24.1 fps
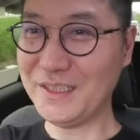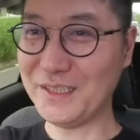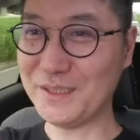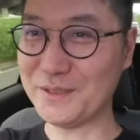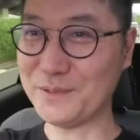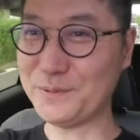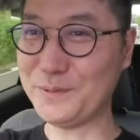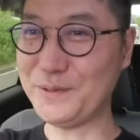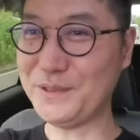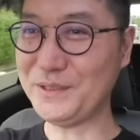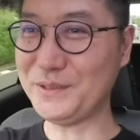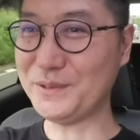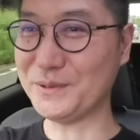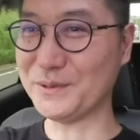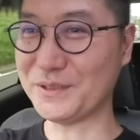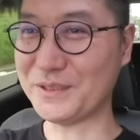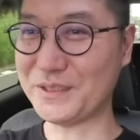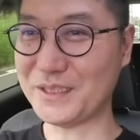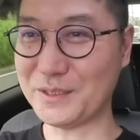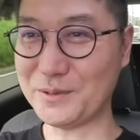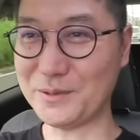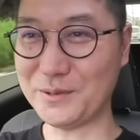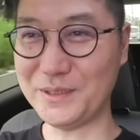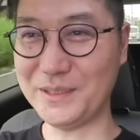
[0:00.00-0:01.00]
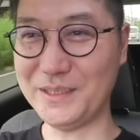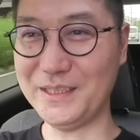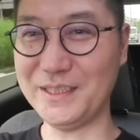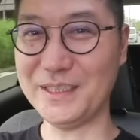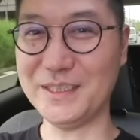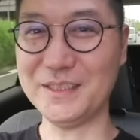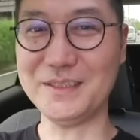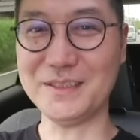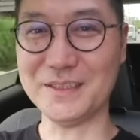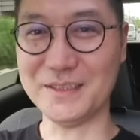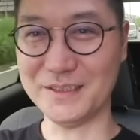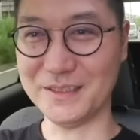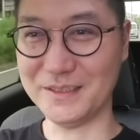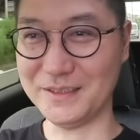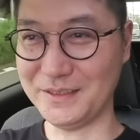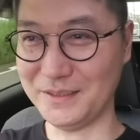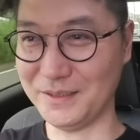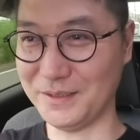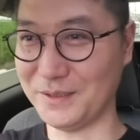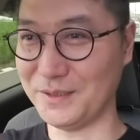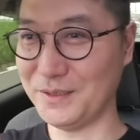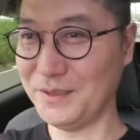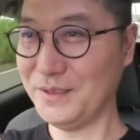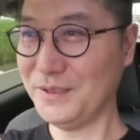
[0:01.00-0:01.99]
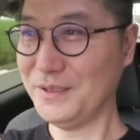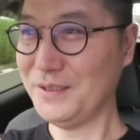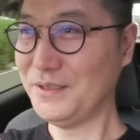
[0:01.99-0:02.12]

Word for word: あの、フィット下取りに出したんですよ。